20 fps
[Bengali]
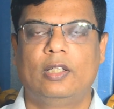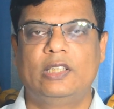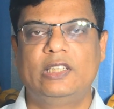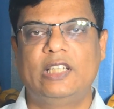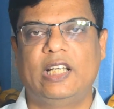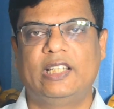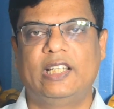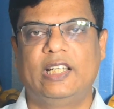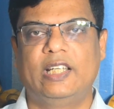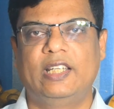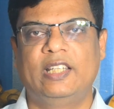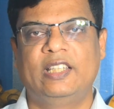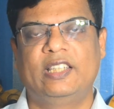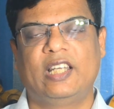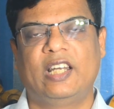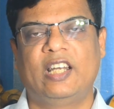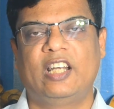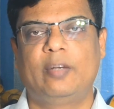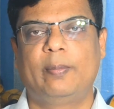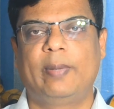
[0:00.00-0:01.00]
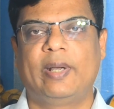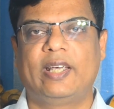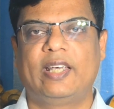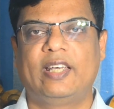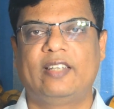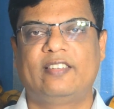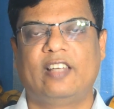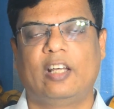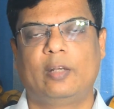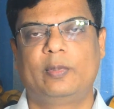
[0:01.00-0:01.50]
যাদের ইন্টারনেট
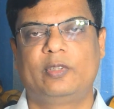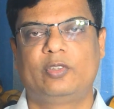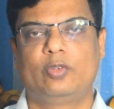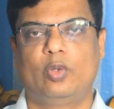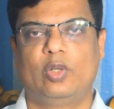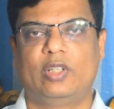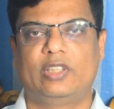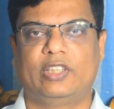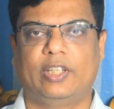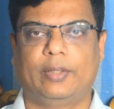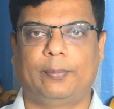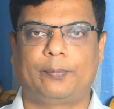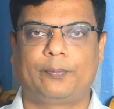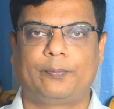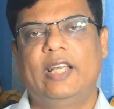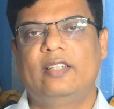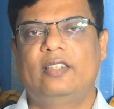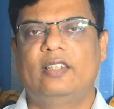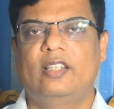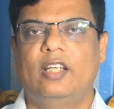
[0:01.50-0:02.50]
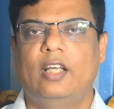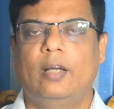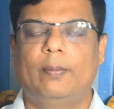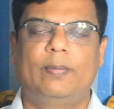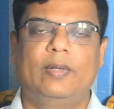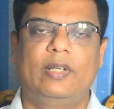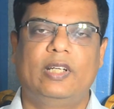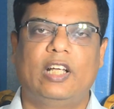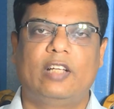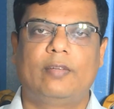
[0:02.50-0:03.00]
ব্যাংকিং সার্ভিস রয়েছে ক্ষেত্রে
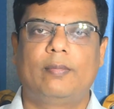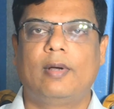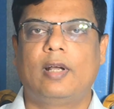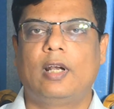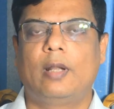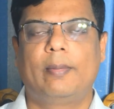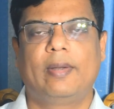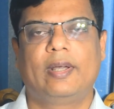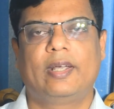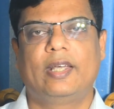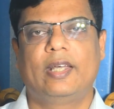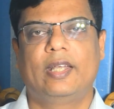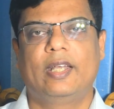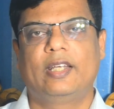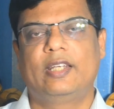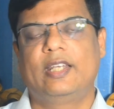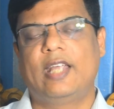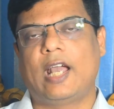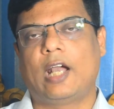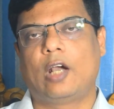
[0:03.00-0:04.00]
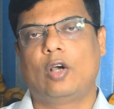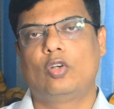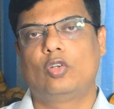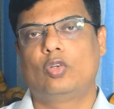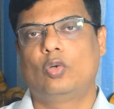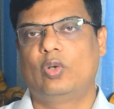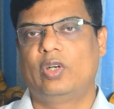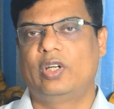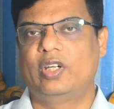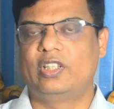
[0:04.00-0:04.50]
আপনি ডাচ বাংলা ব্যাংকের একটি অ্যাকাউন্ট
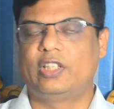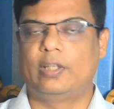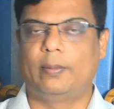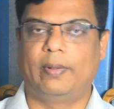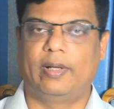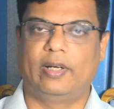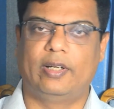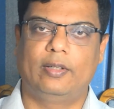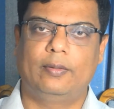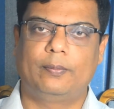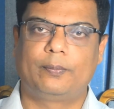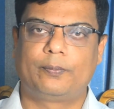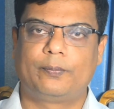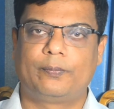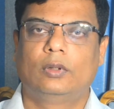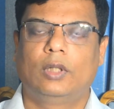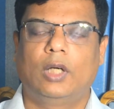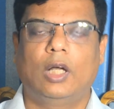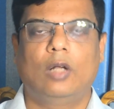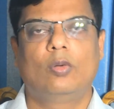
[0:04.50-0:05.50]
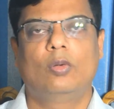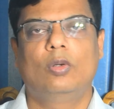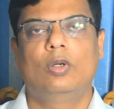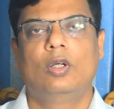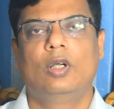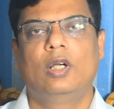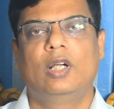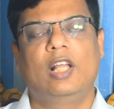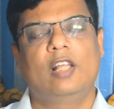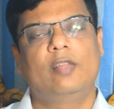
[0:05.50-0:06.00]
করে নিতে পারেন কারণ
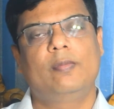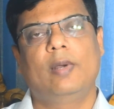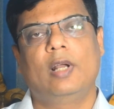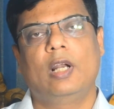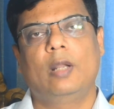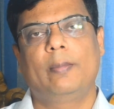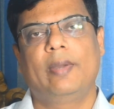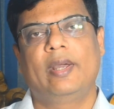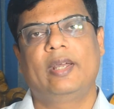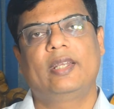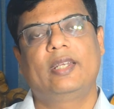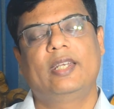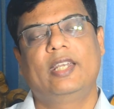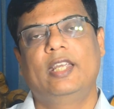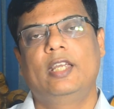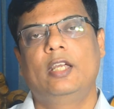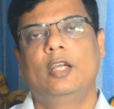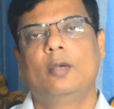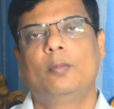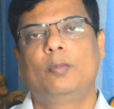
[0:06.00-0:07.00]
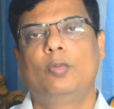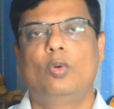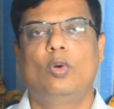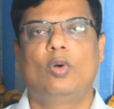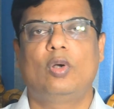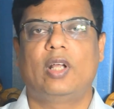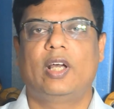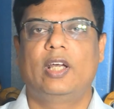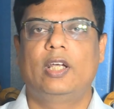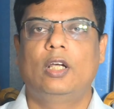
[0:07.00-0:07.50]
ডাচ বাংলা ব্যাংকটি
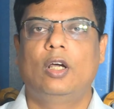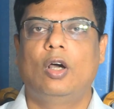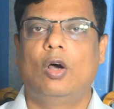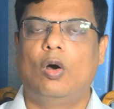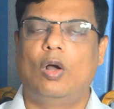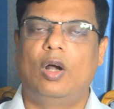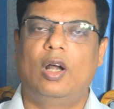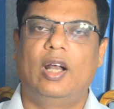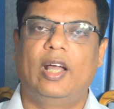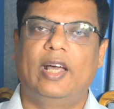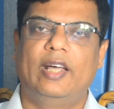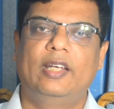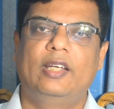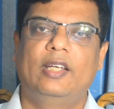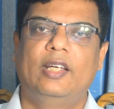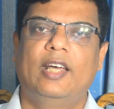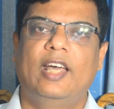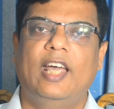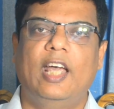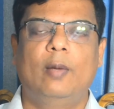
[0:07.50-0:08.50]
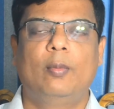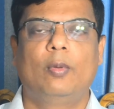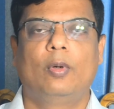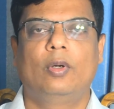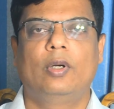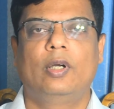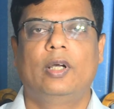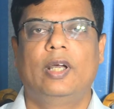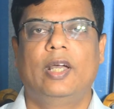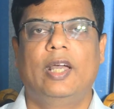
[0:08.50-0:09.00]
পুরোটাই অনলাইন এবং
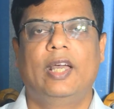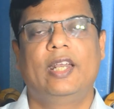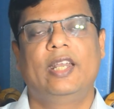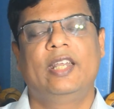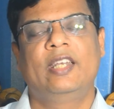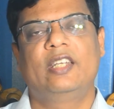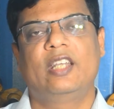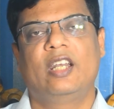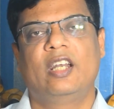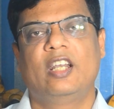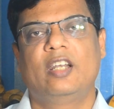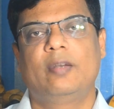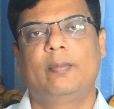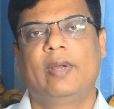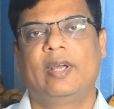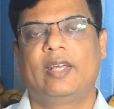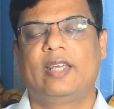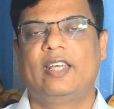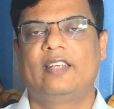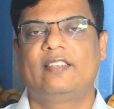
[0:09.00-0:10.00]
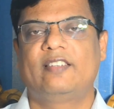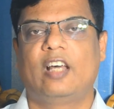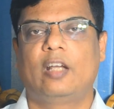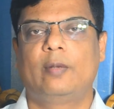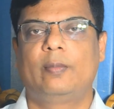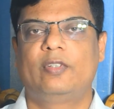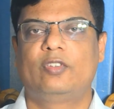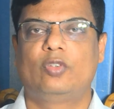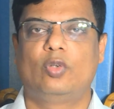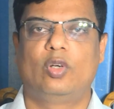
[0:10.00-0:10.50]
এর ইন্টারনেট ব্যাংকিং
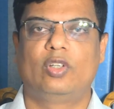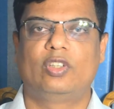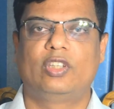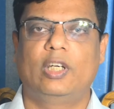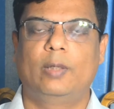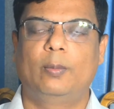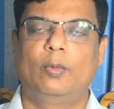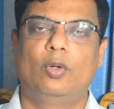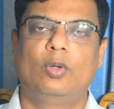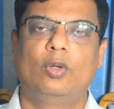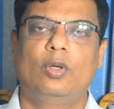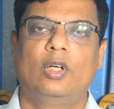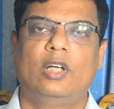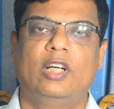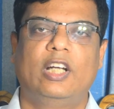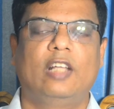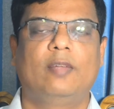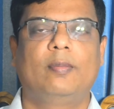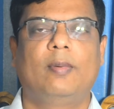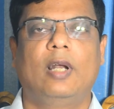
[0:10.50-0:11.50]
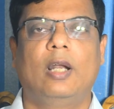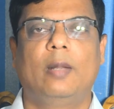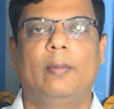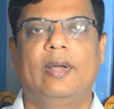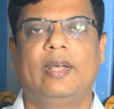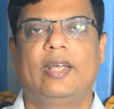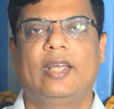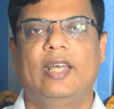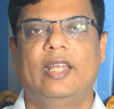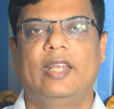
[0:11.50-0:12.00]
সার্ভিস রয়েছে এবং ডাচ বাংলা
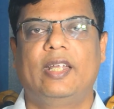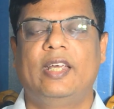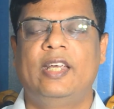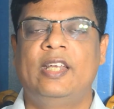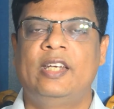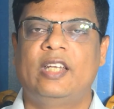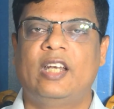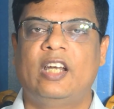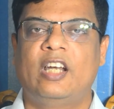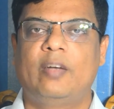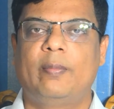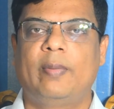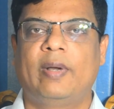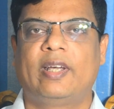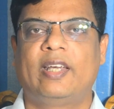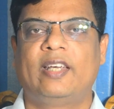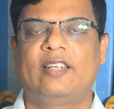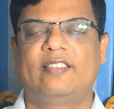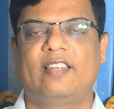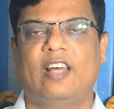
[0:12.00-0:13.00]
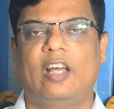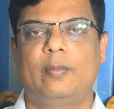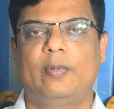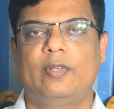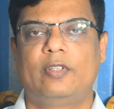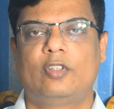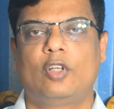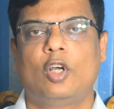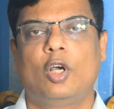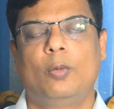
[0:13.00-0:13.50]
ব্যাংকের ইন্টারনেট ব্যাংকিং
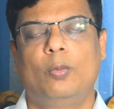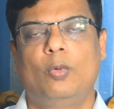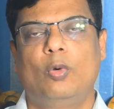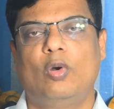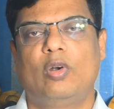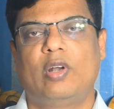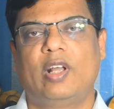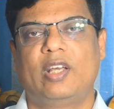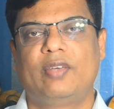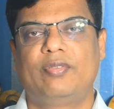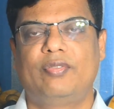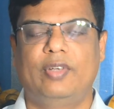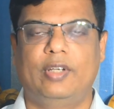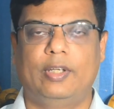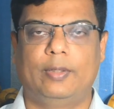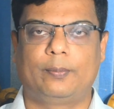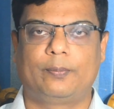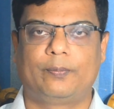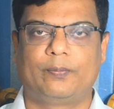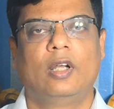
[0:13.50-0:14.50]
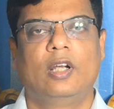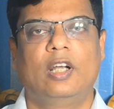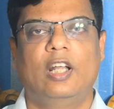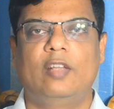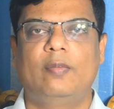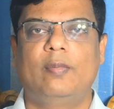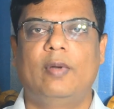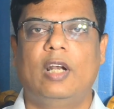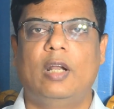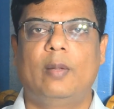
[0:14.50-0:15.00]
সার্ভিস পুরোটাই ফ্রি
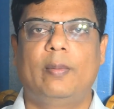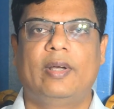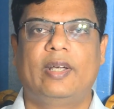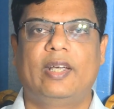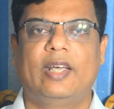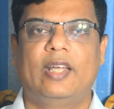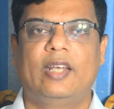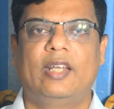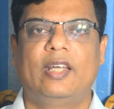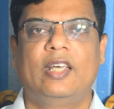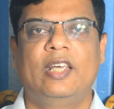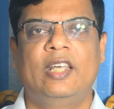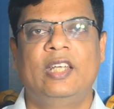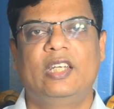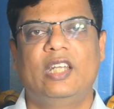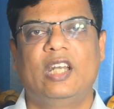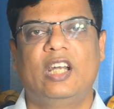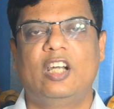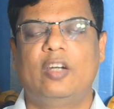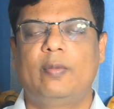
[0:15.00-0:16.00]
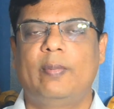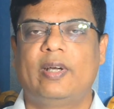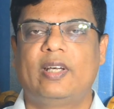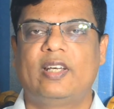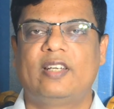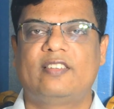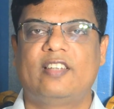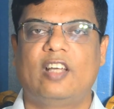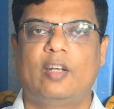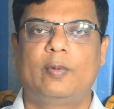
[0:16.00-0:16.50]
ডাচ বাংলা ব্যাংকের ইন্টারনেট
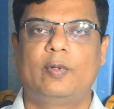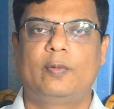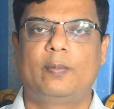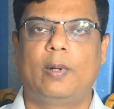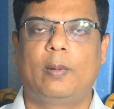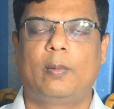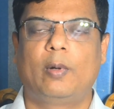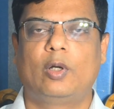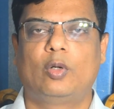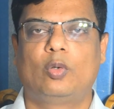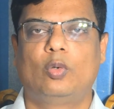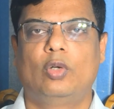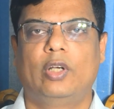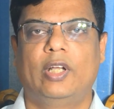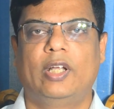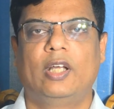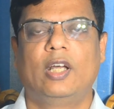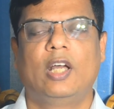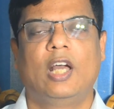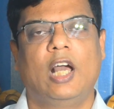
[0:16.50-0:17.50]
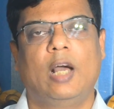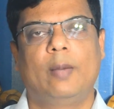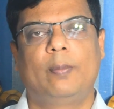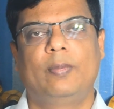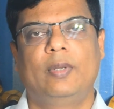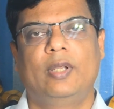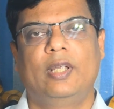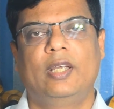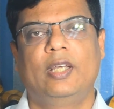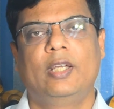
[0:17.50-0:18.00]
ব্যাংকিং সার্ভিস ব্যবহার করে
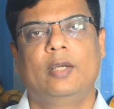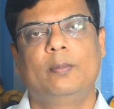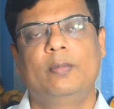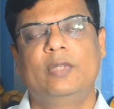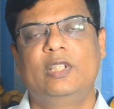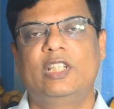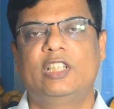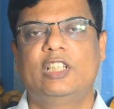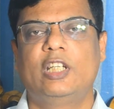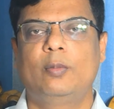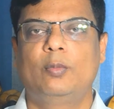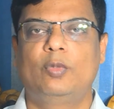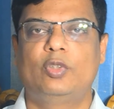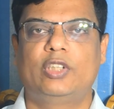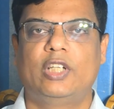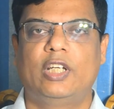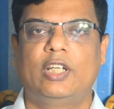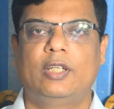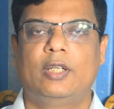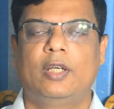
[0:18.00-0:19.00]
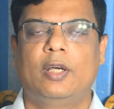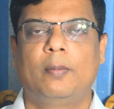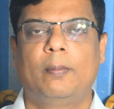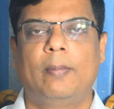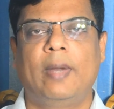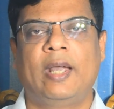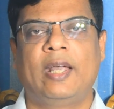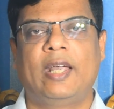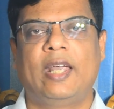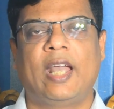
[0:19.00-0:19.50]
আপনি বিদেশে বসেই
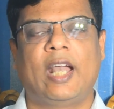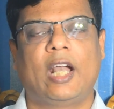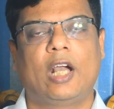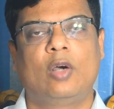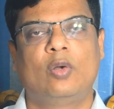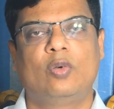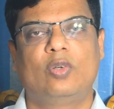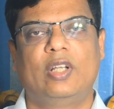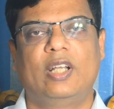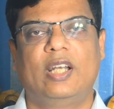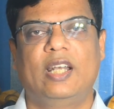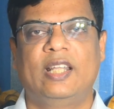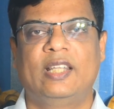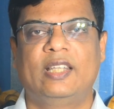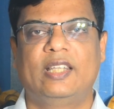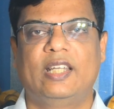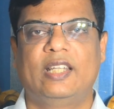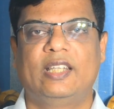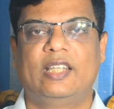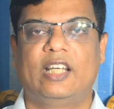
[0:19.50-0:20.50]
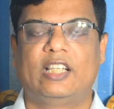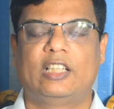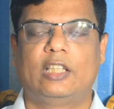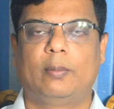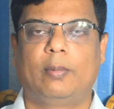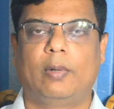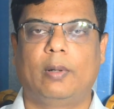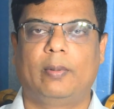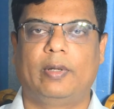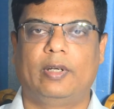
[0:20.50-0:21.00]
ব্যাংকে অ্যাকাউন্টের লেনদেন দেখতে
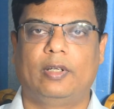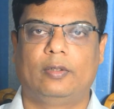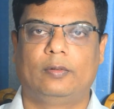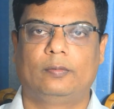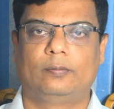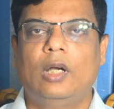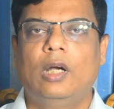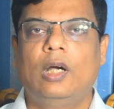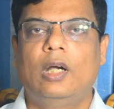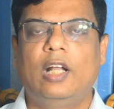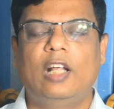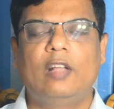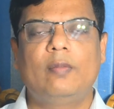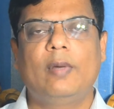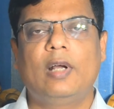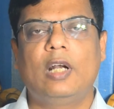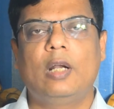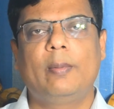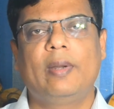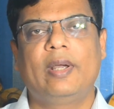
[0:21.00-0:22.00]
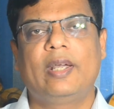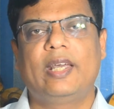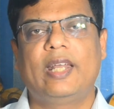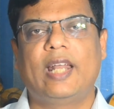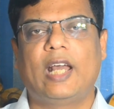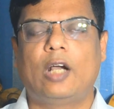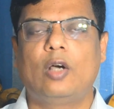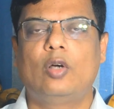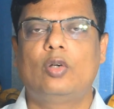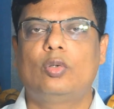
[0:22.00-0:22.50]
পাবেন ডাচ বাংলা ব্যাংকের
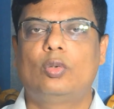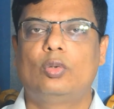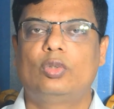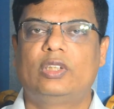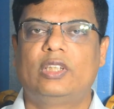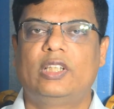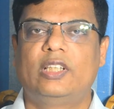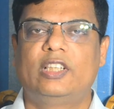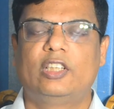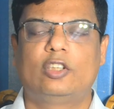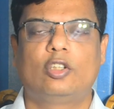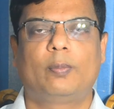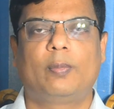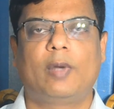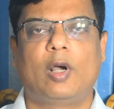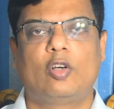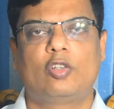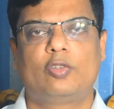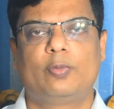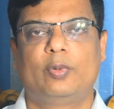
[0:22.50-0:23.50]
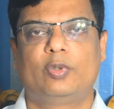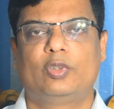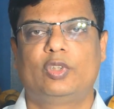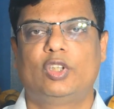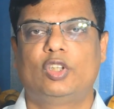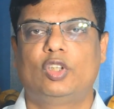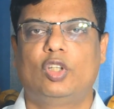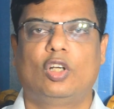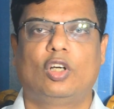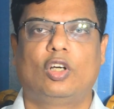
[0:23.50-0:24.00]
অ্যাকাউন্ট করতে যেসব
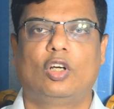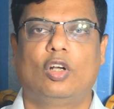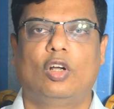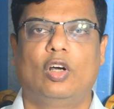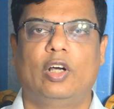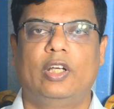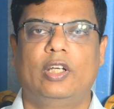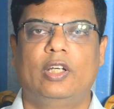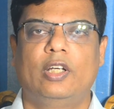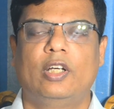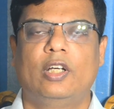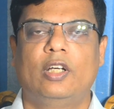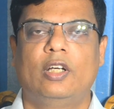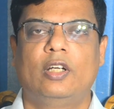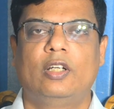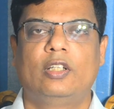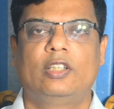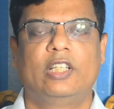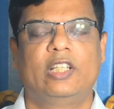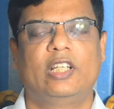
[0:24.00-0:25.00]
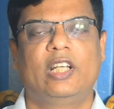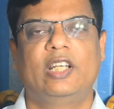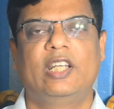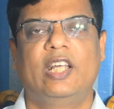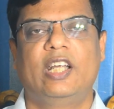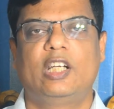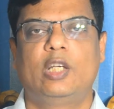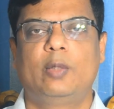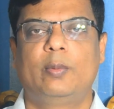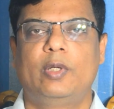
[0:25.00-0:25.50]
কাগজপত্রের দরকার হয় সেটা
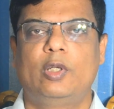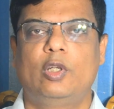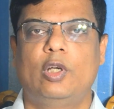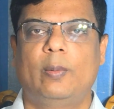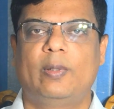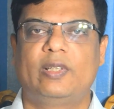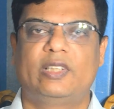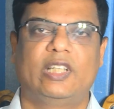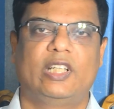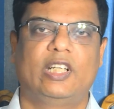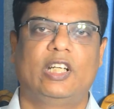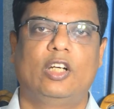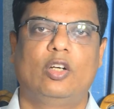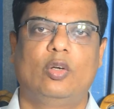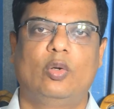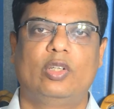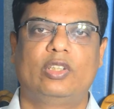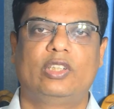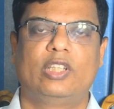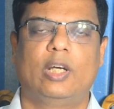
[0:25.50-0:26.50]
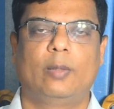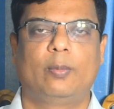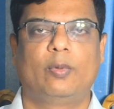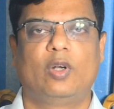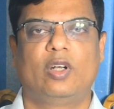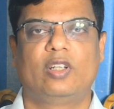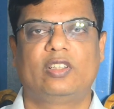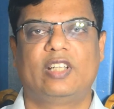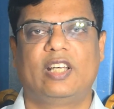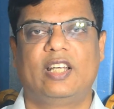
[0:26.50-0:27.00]
নিয়ে একটি ভিডিও আমার চ্যানেলে রয়েছে
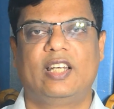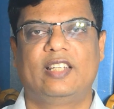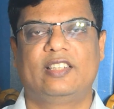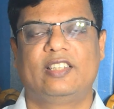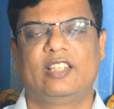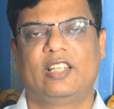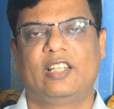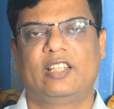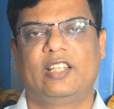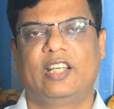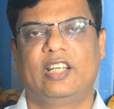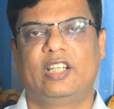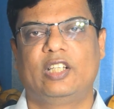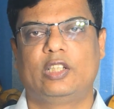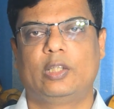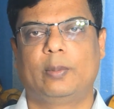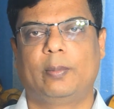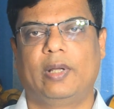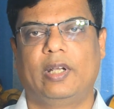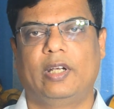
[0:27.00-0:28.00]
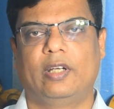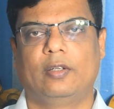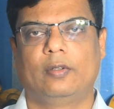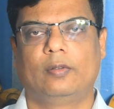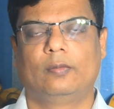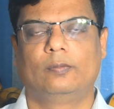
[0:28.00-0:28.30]
আপনারা চাইলে সেটা দেখে নিতে পারেন